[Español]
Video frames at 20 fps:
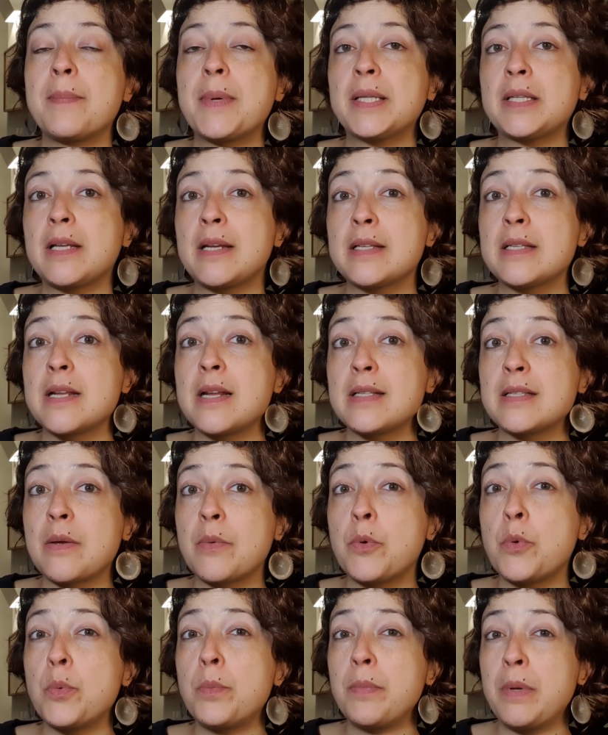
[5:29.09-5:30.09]
pertenecen a esta
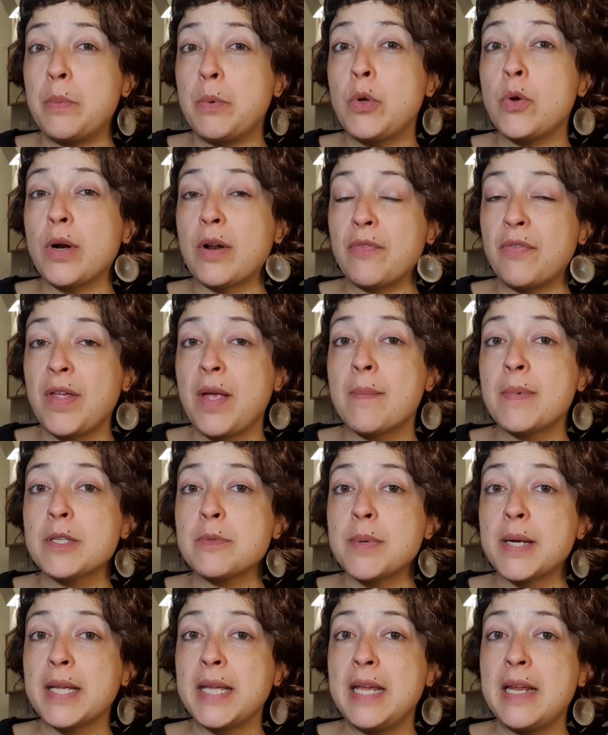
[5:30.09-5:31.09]
bibliografía más
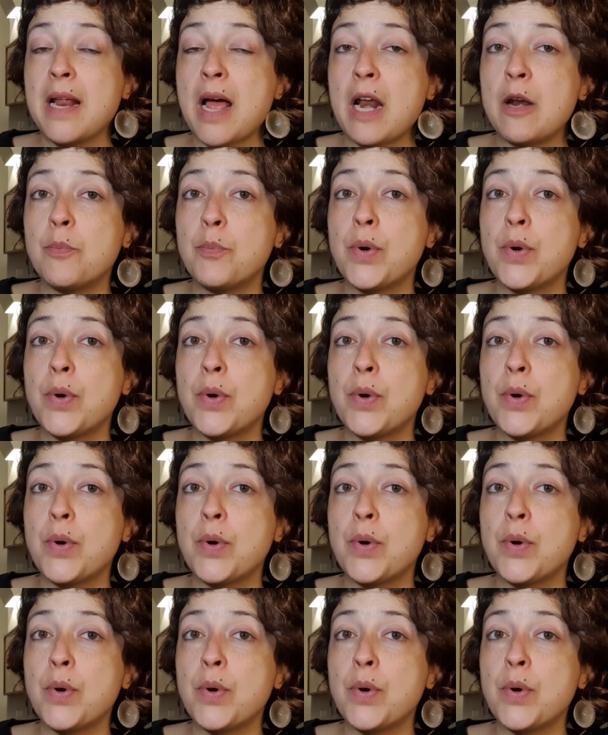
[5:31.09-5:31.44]
marginal,